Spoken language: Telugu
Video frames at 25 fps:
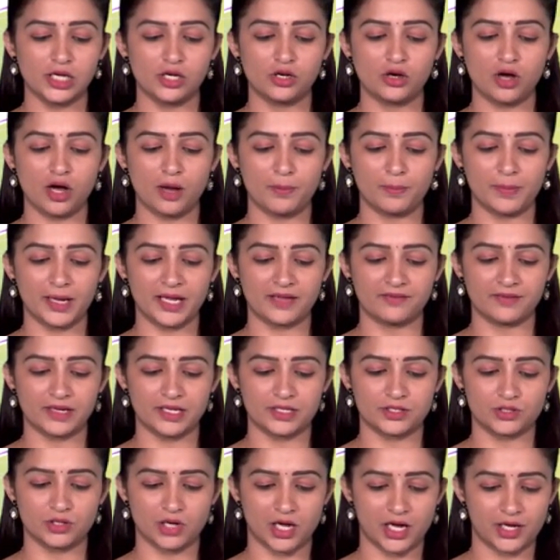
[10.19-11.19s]
ఇంకో అమ్మాయి
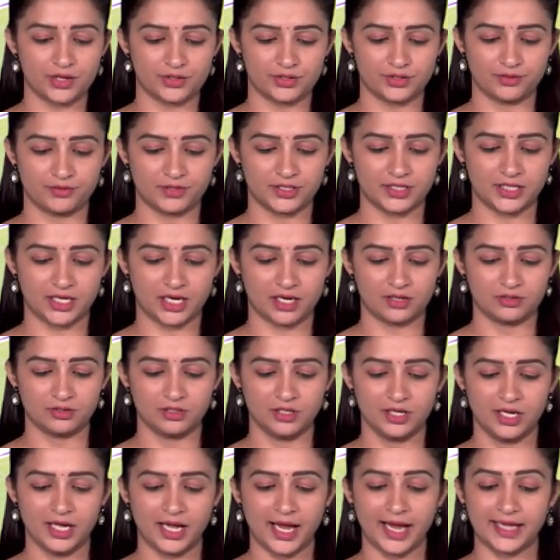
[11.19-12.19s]
వయసు ఆరు సంవత్సరాలు